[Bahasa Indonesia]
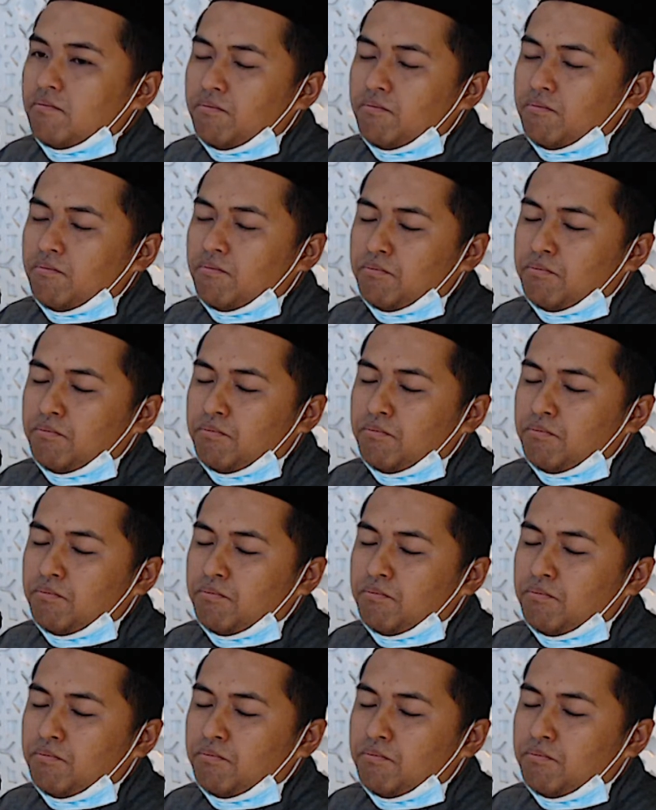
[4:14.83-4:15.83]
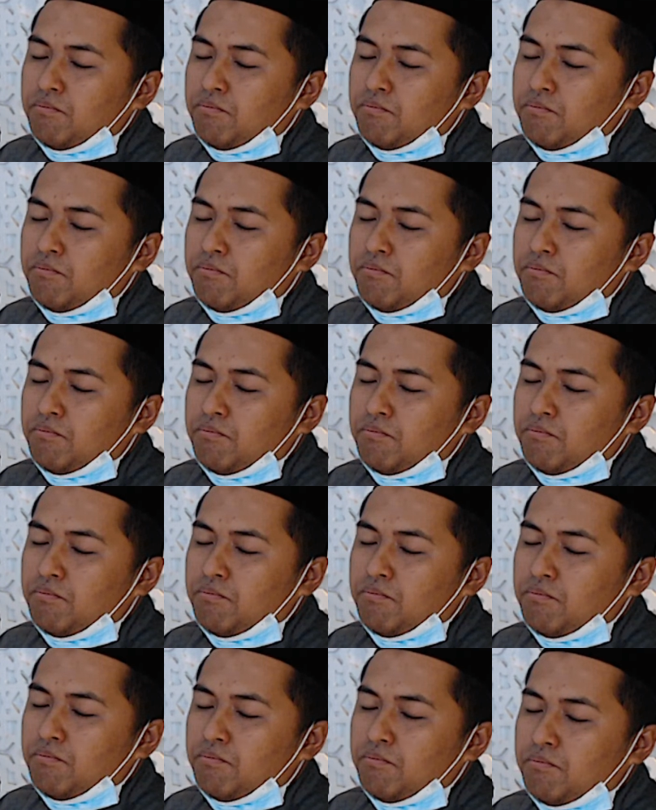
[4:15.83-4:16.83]
Misi yang dibawa oleh
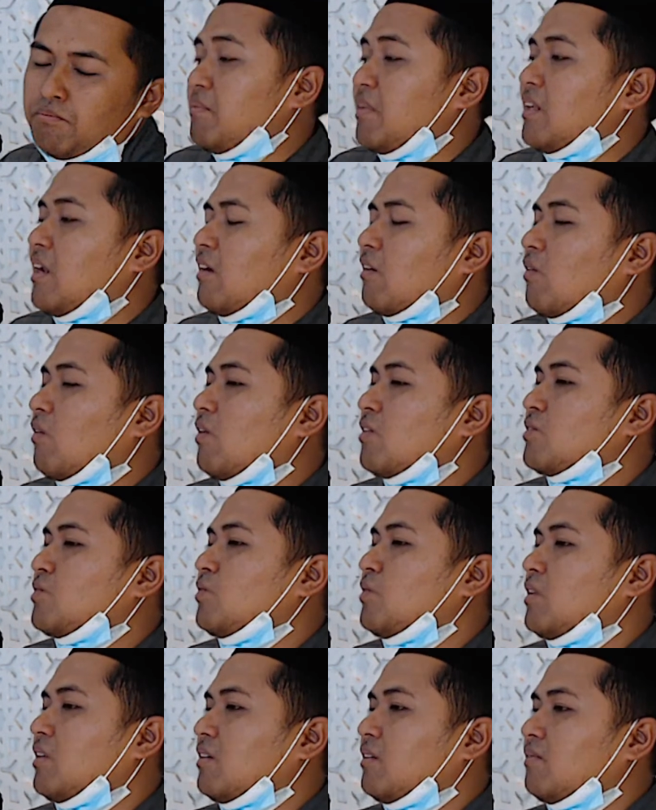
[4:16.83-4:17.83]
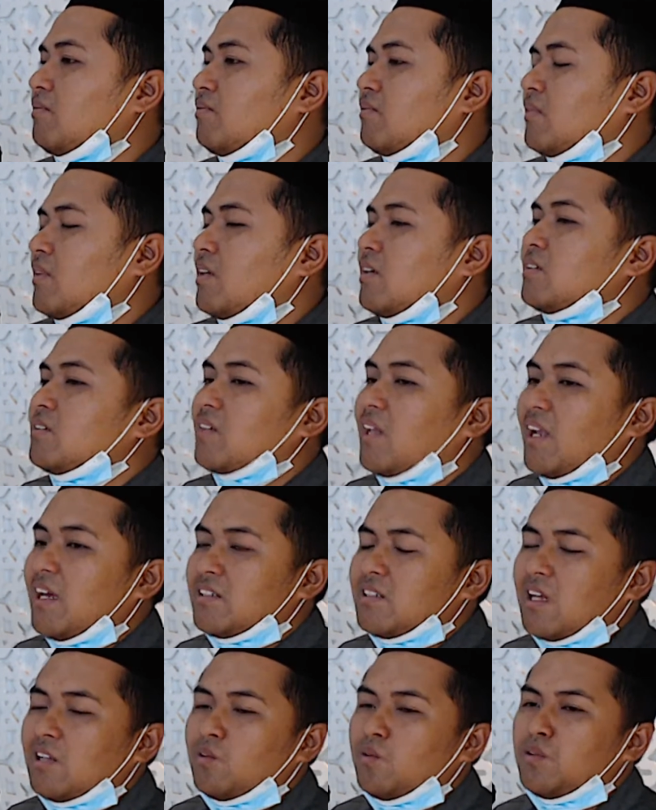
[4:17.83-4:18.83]
para nabi dan rasul salah
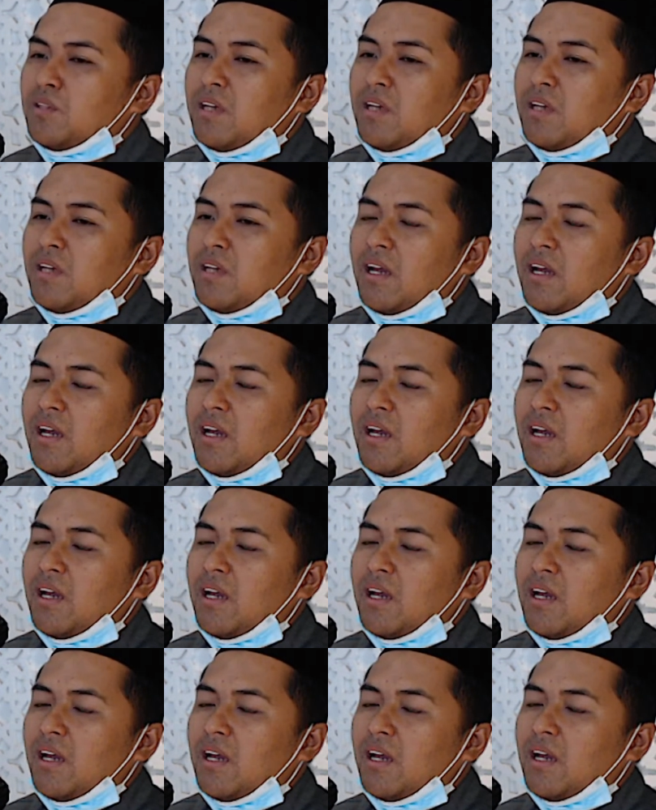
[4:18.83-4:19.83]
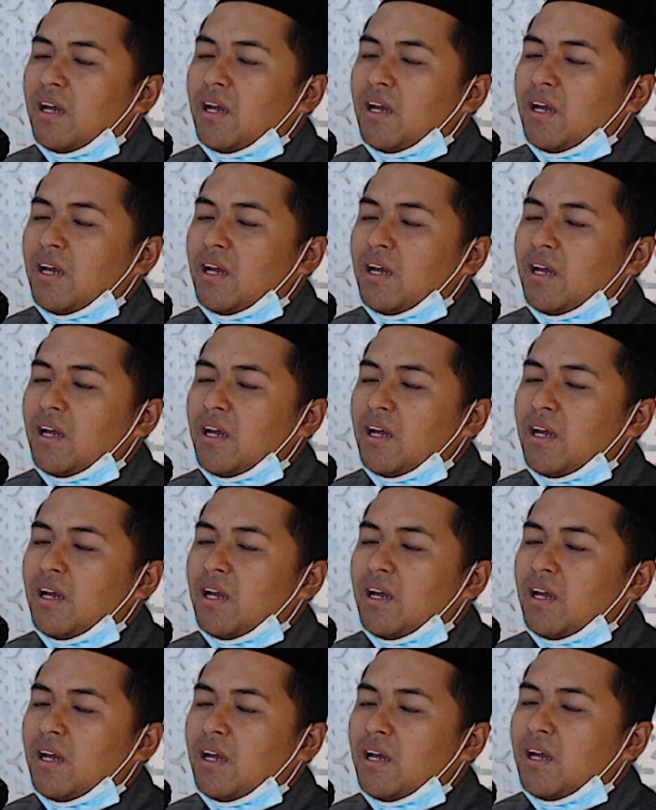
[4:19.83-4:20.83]
satunya adalah
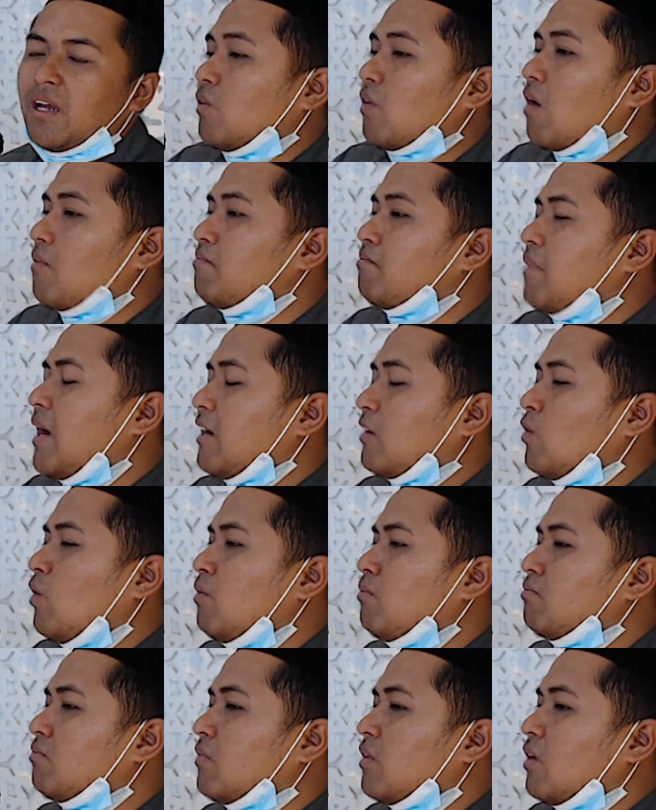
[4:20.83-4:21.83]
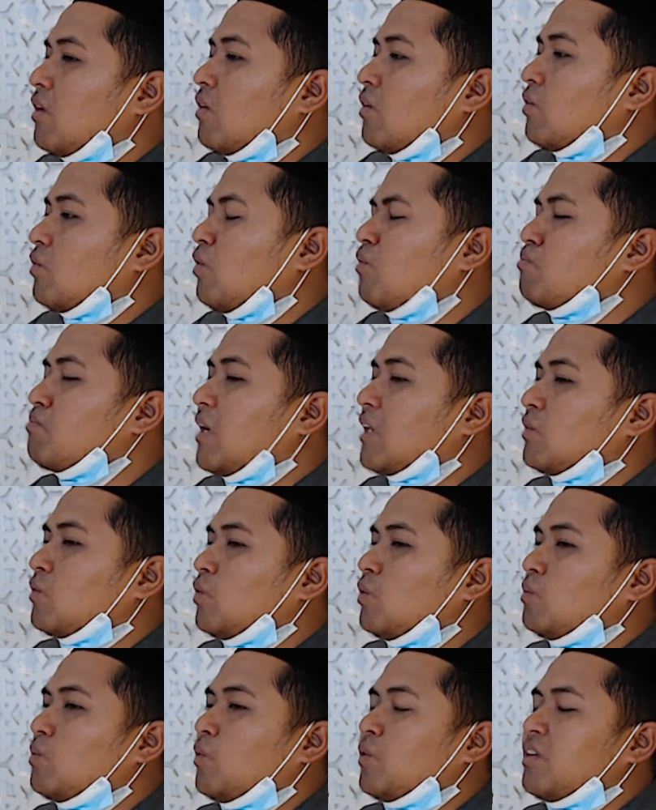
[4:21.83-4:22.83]
anistagfiru rabbakum summa
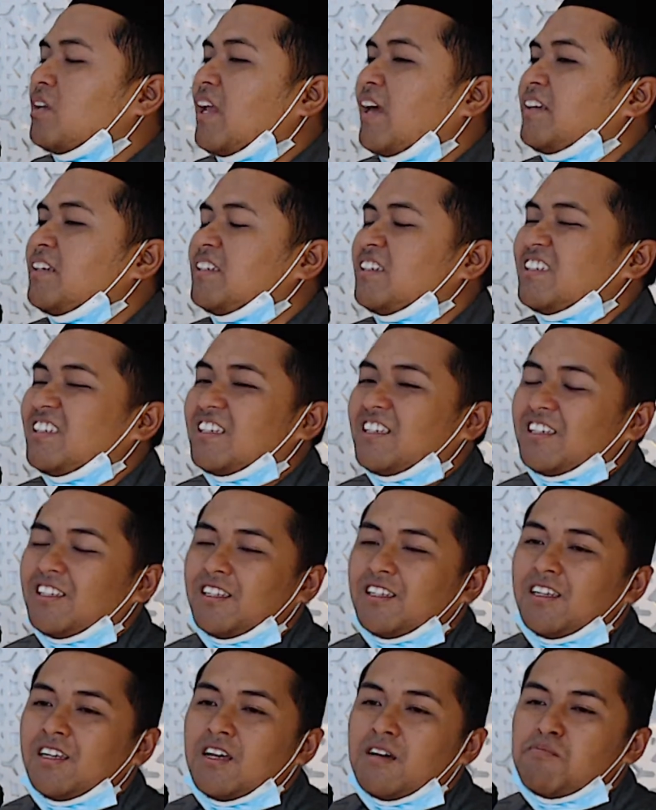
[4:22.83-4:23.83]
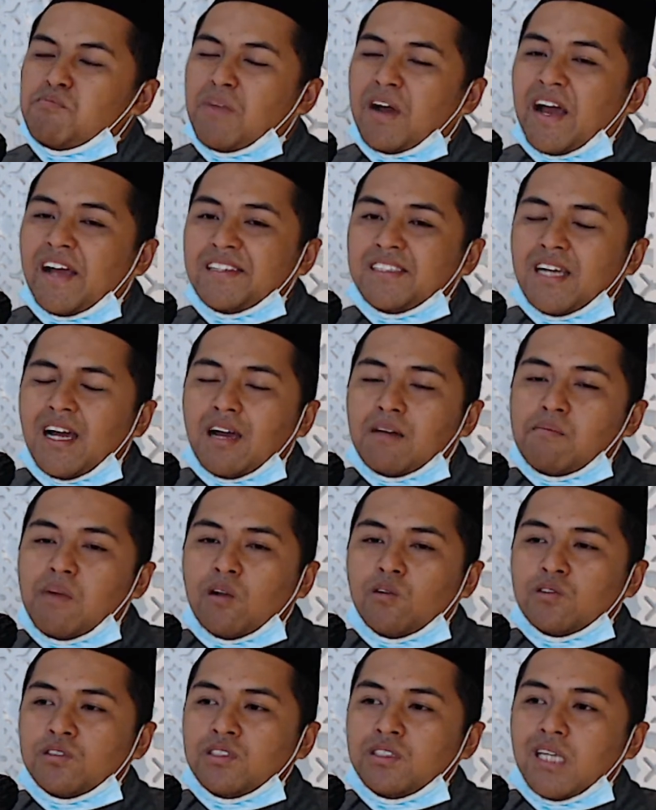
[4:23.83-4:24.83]
tubu ilaihi mengajak
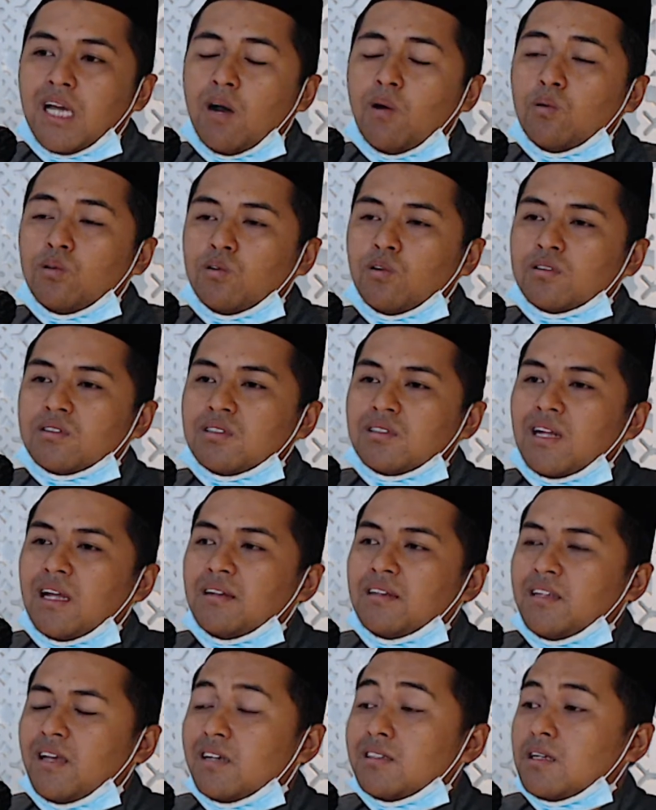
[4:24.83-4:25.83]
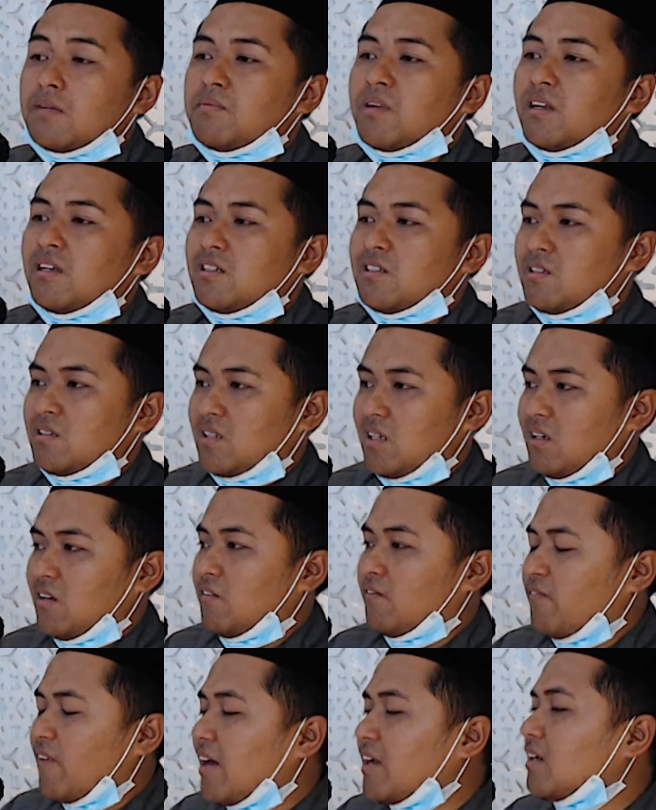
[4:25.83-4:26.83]
manusia untuk senantiasa
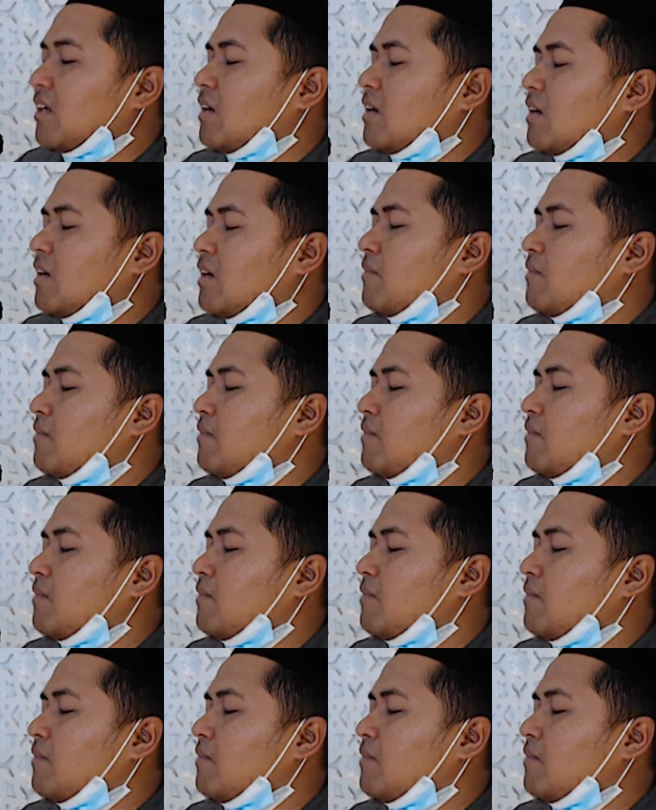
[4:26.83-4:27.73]
beristighfar kepada Allah